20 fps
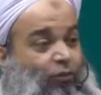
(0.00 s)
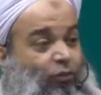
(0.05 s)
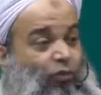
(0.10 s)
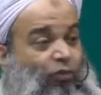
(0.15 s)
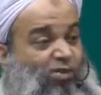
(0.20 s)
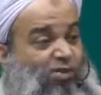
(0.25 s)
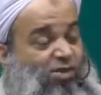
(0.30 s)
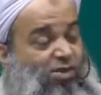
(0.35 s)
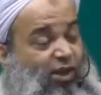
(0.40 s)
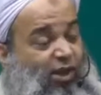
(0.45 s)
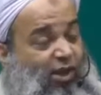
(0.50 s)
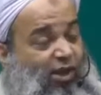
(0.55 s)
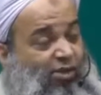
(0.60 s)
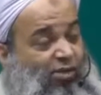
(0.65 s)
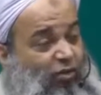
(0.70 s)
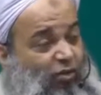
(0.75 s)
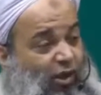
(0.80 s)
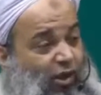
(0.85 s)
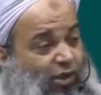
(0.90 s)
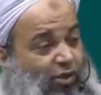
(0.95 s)
तो उस
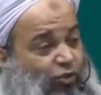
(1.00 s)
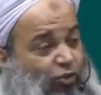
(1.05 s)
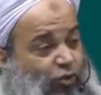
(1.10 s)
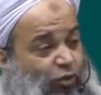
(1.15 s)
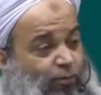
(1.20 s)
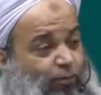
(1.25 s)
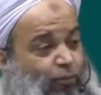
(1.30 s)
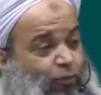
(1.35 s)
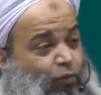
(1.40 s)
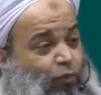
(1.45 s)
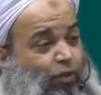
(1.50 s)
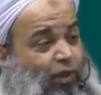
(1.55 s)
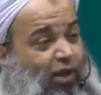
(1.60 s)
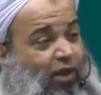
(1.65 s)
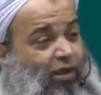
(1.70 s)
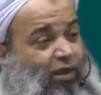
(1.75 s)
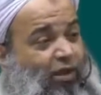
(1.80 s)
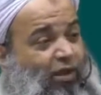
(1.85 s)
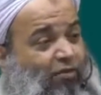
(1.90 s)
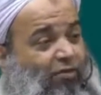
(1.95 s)
जायज ख्वाहिश को
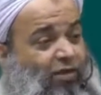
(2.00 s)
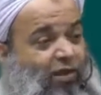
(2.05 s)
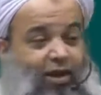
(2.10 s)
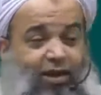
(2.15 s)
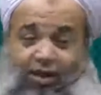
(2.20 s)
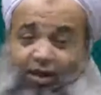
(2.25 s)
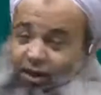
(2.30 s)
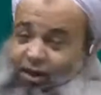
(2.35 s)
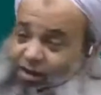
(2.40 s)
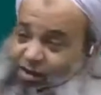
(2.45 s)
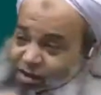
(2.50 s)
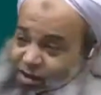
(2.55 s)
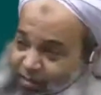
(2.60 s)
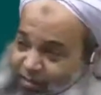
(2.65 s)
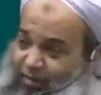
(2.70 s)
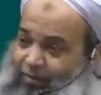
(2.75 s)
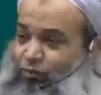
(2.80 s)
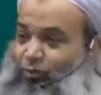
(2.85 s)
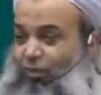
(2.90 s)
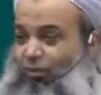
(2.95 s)
पूरा करवाने का
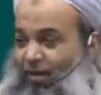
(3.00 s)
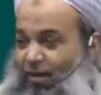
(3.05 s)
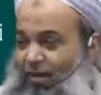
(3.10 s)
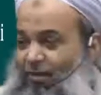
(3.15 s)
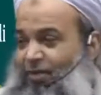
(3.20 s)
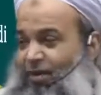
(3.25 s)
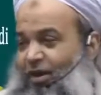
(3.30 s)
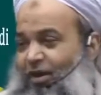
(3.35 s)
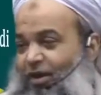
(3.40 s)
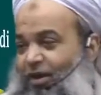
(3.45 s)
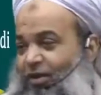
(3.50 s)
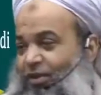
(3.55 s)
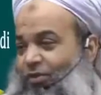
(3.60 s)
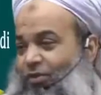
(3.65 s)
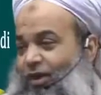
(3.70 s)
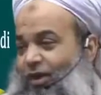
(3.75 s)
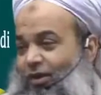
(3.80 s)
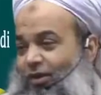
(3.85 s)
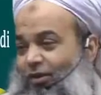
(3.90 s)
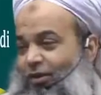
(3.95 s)
सबब तो मैं बन रहा
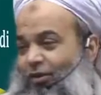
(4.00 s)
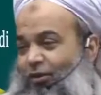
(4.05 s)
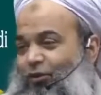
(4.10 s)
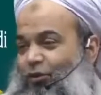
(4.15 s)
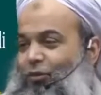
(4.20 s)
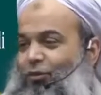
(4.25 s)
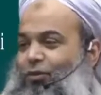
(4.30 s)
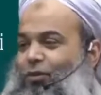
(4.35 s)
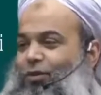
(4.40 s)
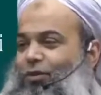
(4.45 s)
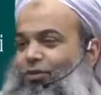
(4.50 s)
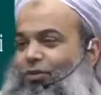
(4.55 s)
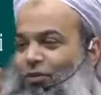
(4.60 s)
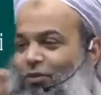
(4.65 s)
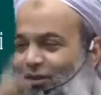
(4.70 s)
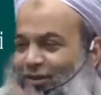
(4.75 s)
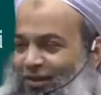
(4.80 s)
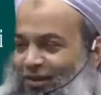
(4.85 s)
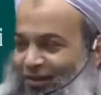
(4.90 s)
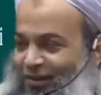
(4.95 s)
हूं ना तो मेरी भी
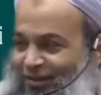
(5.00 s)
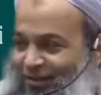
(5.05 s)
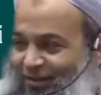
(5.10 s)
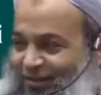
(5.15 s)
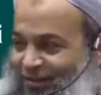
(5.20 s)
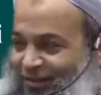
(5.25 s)
हो जाएगी